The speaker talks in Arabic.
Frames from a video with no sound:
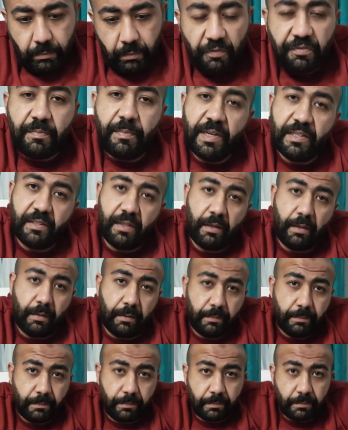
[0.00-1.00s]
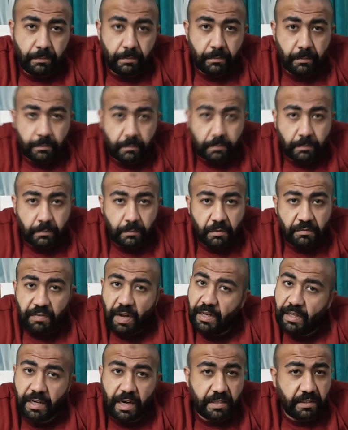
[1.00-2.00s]
في مأساة
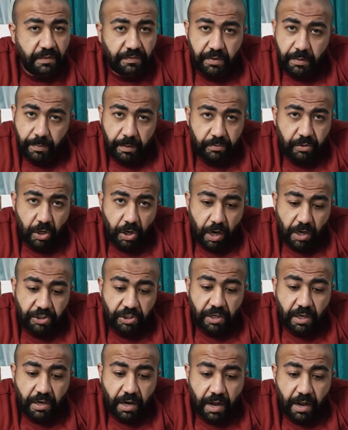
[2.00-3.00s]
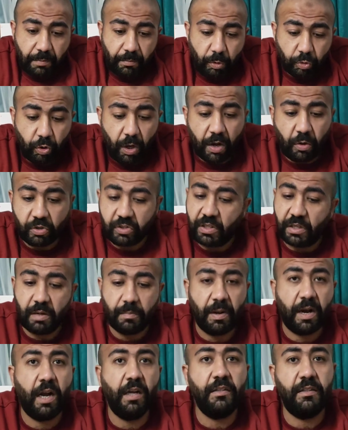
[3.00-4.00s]
حاجة أنا عايز أفهمها بصراحة عشان أنا الموضوع هيوصلني
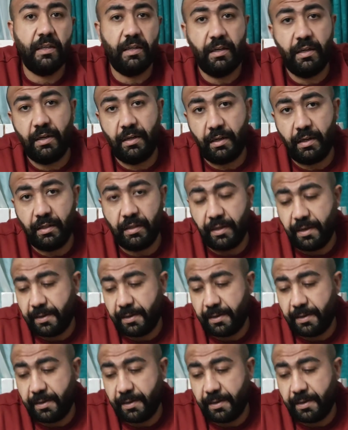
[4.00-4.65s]
لمرحلة ال يعني